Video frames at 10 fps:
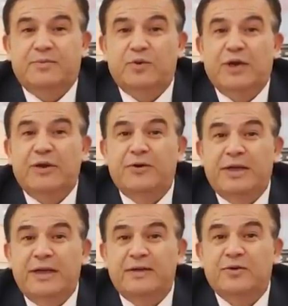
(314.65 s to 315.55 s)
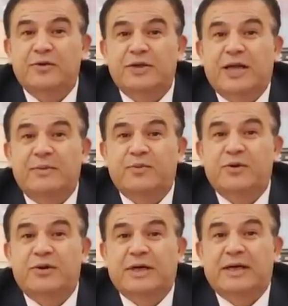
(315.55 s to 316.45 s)
Buna yönelik sosyal
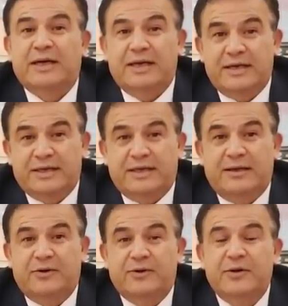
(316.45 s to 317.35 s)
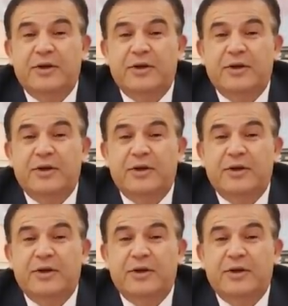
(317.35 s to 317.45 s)
politikalar geliştiriliyor.